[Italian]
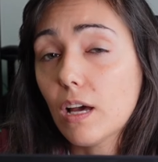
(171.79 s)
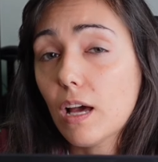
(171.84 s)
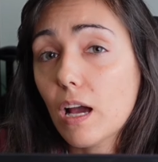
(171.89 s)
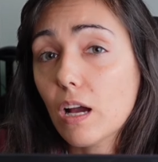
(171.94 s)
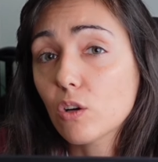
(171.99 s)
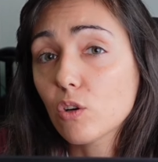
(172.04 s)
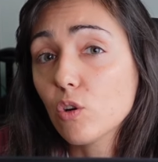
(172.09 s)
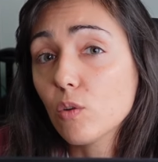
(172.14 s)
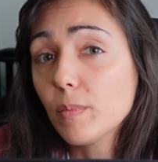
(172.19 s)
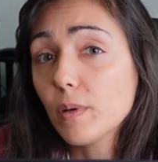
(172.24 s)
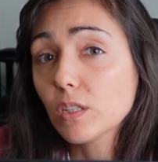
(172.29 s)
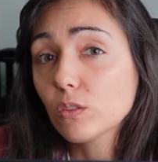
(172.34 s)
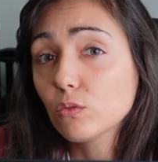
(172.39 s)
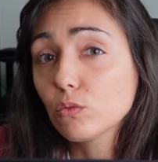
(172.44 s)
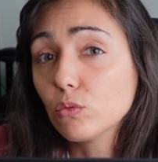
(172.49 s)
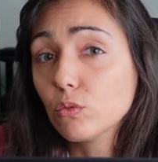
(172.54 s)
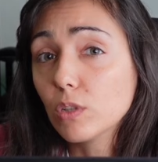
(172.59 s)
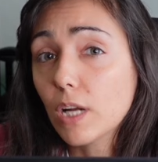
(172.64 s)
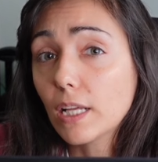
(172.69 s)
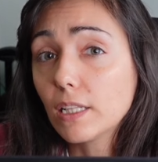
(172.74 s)
a
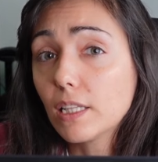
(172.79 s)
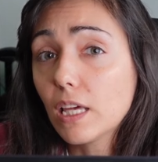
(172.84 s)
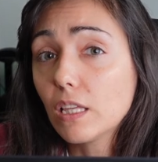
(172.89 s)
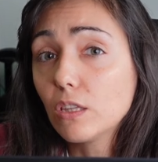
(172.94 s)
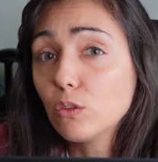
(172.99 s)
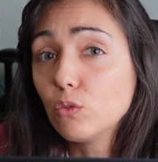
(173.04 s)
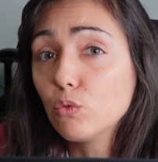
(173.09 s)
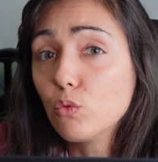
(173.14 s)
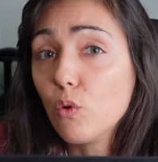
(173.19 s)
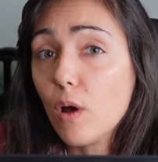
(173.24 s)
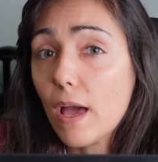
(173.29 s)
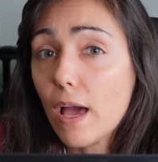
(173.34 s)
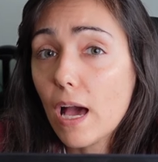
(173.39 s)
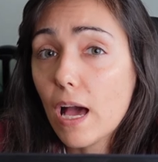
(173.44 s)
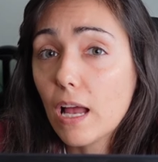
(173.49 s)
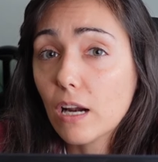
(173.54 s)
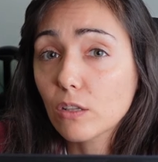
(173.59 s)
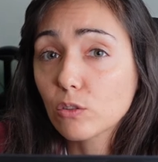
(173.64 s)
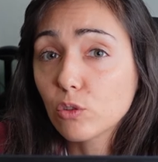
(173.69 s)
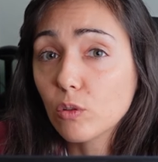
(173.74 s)
copertura dei due
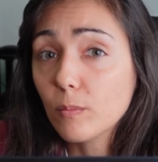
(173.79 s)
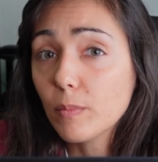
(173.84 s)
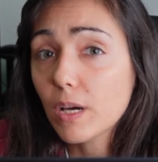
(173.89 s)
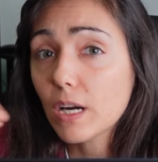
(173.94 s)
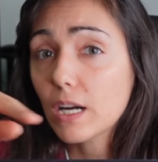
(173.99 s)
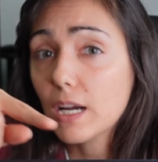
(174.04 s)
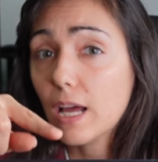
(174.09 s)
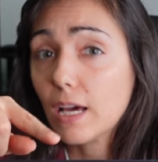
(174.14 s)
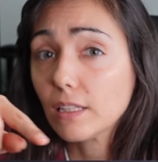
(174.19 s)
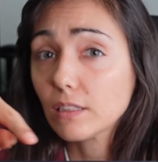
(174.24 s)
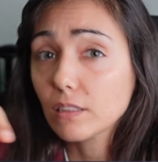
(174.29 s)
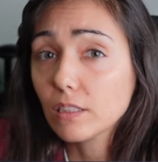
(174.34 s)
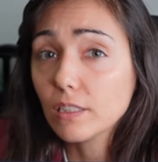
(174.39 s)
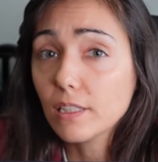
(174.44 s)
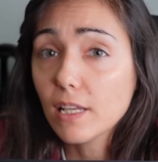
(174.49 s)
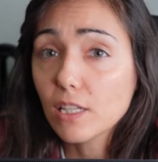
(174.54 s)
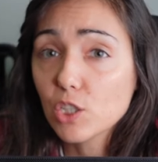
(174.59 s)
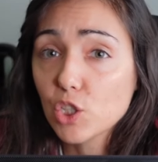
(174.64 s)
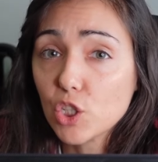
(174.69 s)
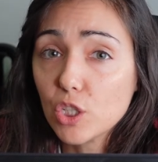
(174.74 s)
altoparlanti
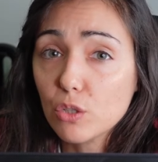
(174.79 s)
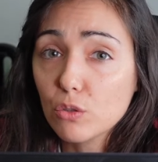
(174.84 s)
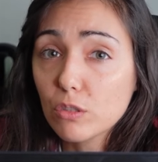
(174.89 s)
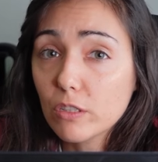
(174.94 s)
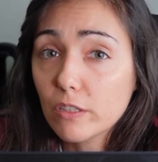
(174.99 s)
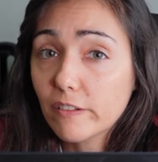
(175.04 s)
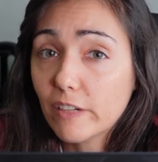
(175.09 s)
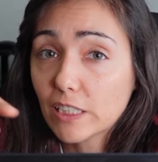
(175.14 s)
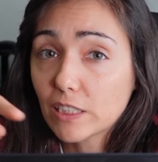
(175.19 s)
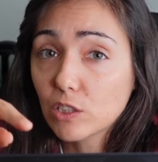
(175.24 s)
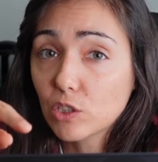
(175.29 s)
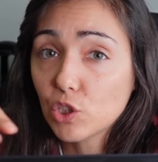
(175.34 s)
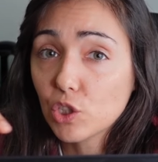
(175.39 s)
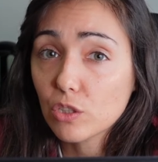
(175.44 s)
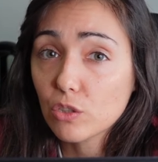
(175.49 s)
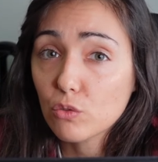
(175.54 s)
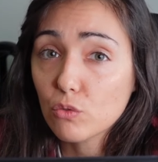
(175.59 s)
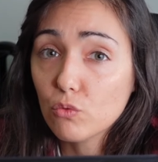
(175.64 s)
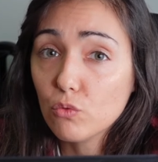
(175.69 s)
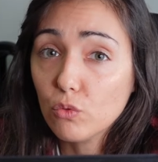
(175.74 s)
da 5 watt
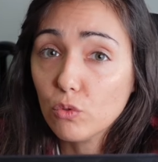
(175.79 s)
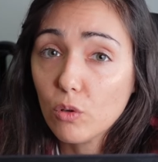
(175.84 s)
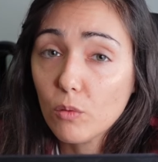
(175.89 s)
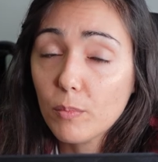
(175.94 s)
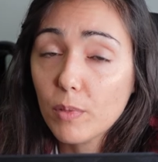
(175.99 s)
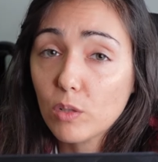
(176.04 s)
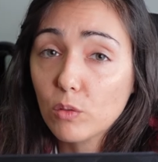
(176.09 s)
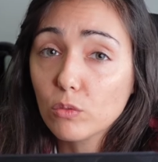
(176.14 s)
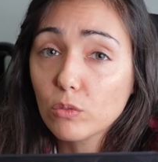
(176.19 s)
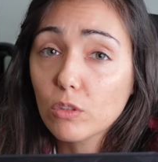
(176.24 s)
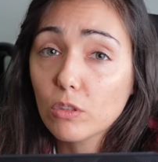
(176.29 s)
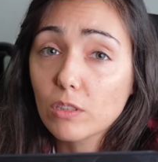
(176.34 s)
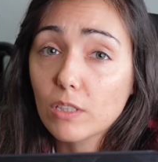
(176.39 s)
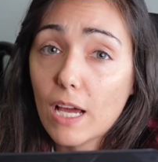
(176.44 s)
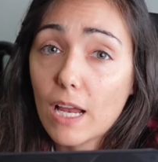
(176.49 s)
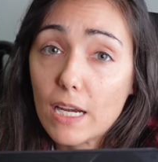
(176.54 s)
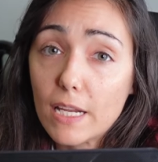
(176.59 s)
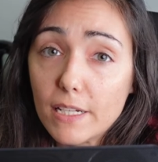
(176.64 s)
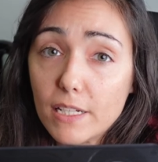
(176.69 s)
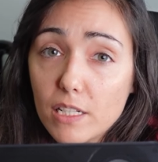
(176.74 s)
ciascuno, per un
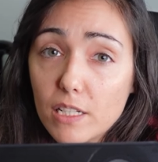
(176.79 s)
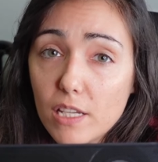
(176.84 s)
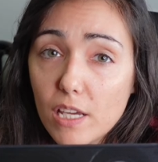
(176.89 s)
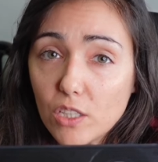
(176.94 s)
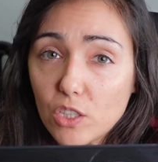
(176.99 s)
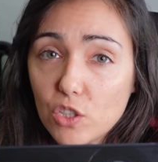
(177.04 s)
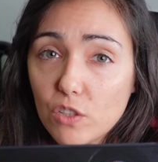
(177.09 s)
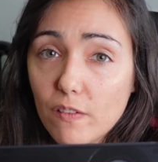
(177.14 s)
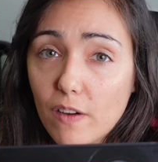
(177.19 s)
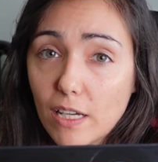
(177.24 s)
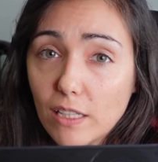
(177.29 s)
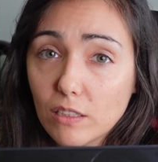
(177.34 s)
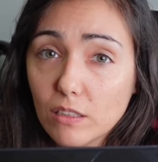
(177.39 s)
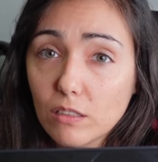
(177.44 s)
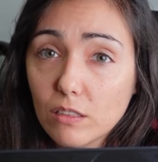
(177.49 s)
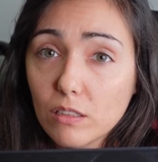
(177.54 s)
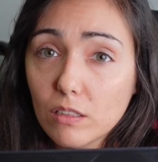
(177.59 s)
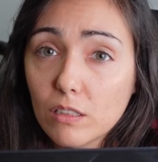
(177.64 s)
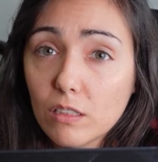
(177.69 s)
totale di 10 watt.